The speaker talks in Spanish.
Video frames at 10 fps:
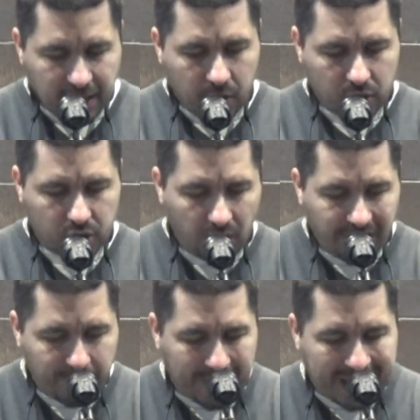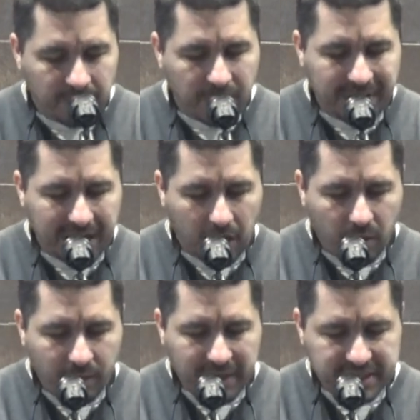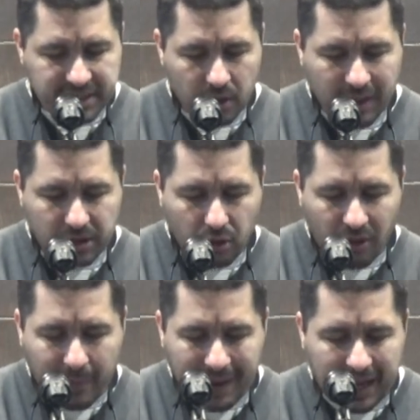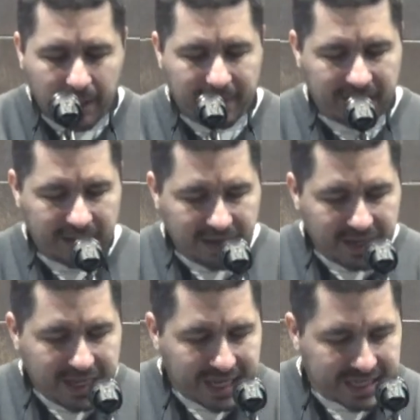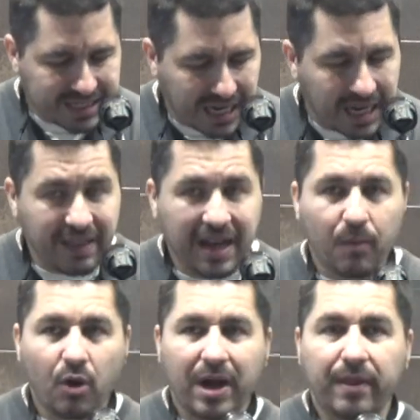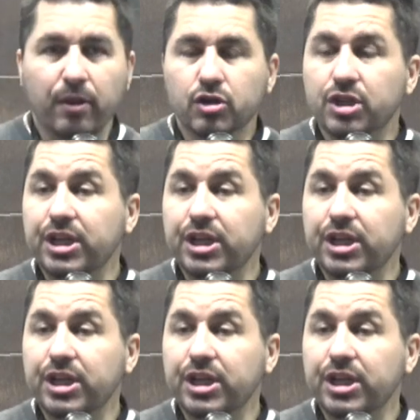no solo de pan vivirá el hombre, sino de toda palabra que sale de la boca de Dios.